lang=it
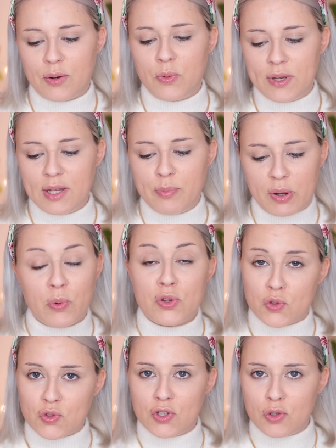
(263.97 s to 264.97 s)
quindi per
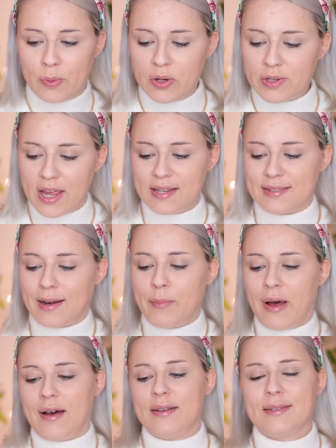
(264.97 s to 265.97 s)
questo ho scritto mano destra,
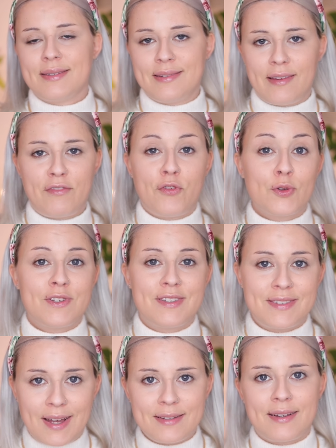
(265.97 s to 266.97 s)
ma se fossi
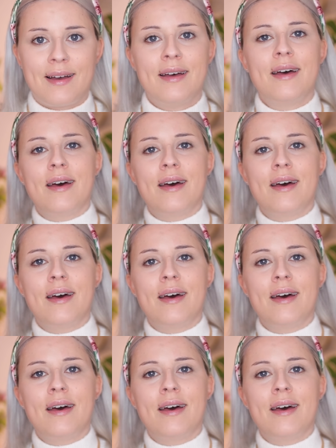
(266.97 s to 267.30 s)
stata